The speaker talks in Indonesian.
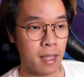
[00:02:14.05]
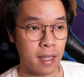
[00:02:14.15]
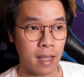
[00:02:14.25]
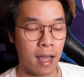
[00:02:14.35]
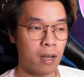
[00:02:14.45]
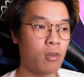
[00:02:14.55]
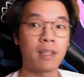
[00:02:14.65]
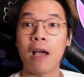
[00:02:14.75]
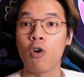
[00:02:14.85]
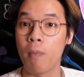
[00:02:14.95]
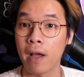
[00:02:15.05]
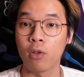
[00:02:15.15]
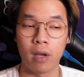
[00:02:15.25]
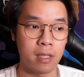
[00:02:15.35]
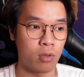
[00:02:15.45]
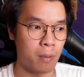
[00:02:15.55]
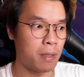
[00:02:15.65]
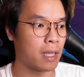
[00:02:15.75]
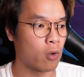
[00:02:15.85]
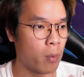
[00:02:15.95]
karena udah tanggung banget loh guys udah
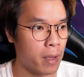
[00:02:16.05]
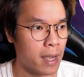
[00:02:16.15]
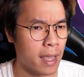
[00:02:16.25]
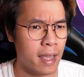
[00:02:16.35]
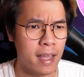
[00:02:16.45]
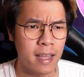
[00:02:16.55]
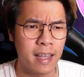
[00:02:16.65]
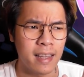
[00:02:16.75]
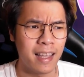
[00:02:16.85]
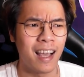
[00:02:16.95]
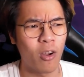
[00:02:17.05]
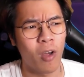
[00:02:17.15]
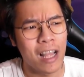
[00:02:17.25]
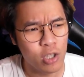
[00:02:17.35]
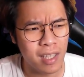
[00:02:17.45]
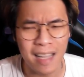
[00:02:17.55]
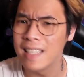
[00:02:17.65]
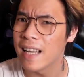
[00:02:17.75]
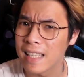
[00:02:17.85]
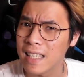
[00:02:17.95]
bintang dua merah kayak tinggal gue lanjutin aja
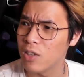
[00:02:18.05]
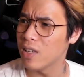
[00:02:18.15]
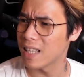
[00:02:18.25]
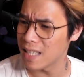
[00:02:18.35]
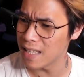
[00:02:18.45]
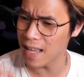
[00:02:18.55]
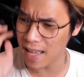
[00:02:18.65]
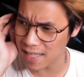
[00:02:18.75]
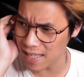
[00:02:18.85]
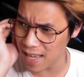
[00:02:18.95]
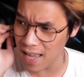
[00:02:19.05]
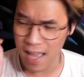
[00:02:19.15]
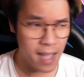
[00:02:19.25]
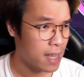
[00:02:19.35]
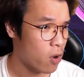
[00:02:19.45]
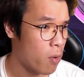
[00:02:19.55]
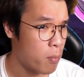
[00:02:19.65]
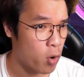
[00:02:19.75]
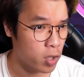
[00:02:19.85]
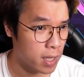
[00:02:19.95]
nggak sih gitu nggak sih ya nggak sih
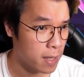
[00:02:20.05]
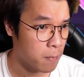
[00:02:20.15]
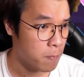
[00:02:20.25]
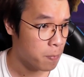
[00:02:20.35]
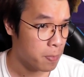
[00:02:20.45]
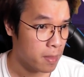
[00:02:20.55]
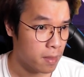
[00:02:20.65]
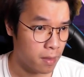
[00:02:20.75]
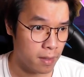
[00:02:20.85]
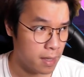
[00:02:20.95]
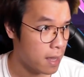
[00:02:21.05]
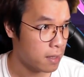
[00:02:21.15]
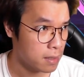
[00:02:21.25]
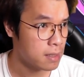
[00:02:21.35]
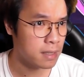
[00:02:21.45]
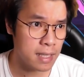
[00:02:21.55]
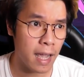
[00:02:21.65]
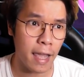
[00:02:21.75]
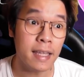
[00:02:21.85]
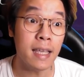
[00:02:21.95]
kombonya ya iya
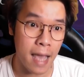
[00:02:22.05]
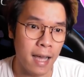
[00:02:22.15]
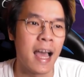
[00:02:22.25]
kayaknya iya